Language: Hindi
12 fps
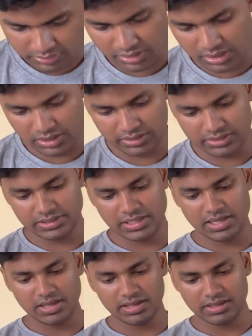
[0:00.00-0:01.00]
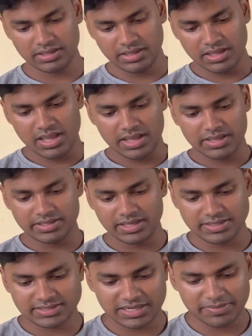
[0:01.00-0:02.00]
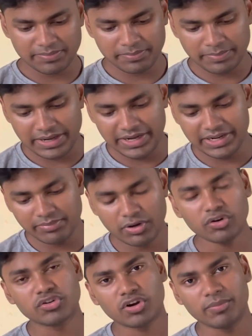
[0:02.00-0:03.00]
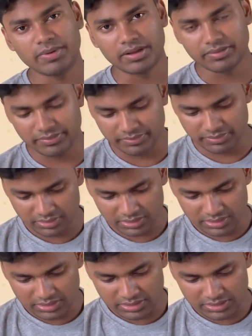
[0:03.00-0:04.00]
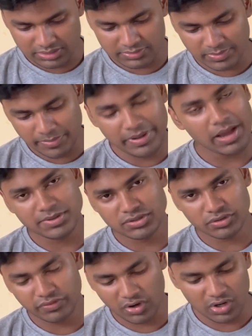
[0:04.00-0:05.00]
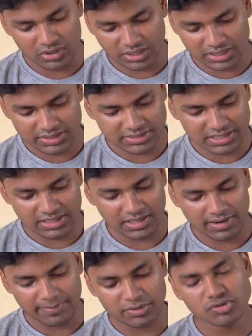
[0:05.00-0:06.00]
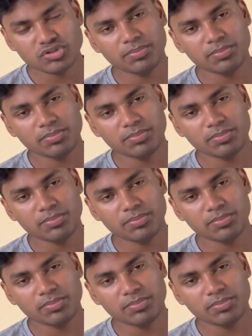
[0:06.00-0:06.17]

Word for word: हाँ ये ये इसका मीडियम डॉट कॉम है इसमें भी आप इसको फॉलो कर लीजिए अगर आपको इसको